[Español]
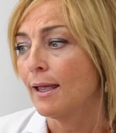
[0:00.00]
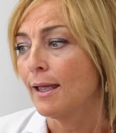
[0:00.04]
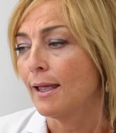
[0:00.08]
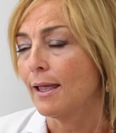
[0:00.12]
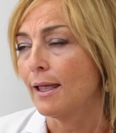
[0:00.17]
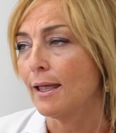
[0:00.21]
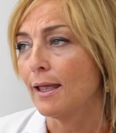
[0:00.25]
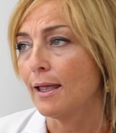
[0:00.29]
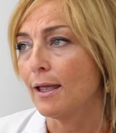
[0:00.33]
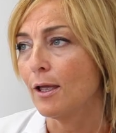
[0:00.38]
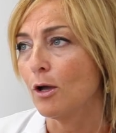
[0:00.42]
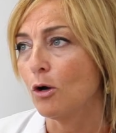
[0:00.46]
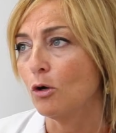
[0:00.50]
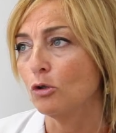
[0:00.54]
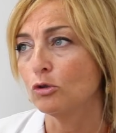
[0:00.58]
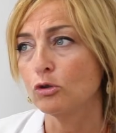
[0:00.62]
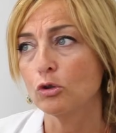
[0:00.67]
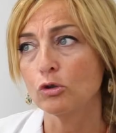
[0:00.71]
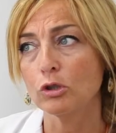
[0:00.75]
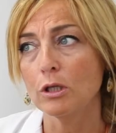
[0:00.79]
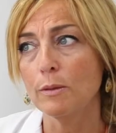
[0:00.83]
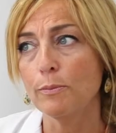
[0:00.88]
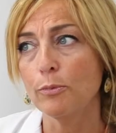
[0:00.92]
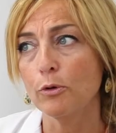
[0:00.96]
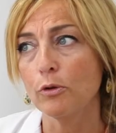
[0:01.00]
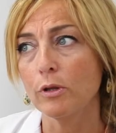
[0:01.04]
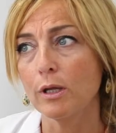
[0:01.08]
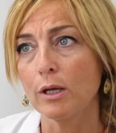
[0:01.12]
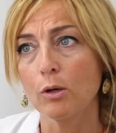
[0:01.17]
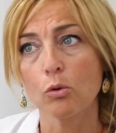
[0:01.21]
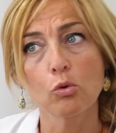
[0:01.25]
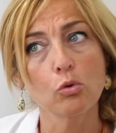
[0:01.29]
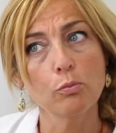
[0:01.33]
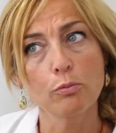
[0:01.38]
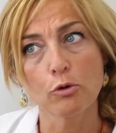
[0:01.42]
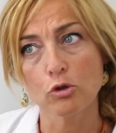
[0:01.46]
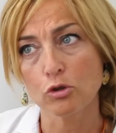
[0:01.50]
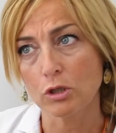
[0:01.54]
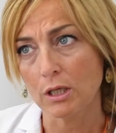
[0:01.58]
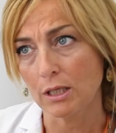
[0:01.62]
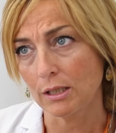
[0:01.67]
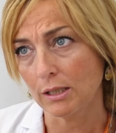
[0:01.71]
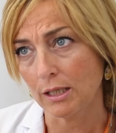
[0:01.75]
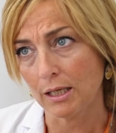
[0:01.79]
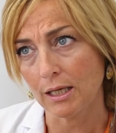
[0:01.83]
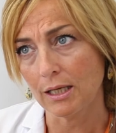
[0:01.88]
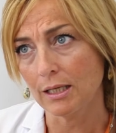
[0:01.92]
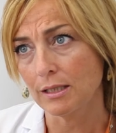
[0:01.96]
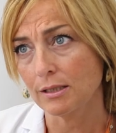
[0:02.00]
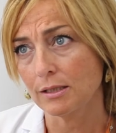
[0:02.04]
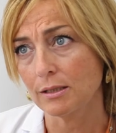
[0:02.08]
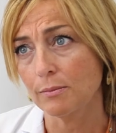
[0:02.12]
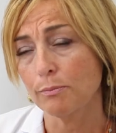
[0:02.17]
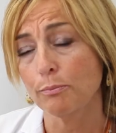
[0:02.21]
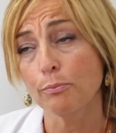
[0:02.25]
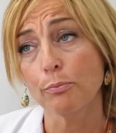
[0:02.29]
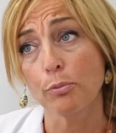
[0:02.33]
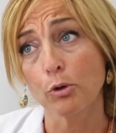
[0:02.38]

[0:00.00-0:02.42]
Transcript: eh, otro tipo de grupos de interés.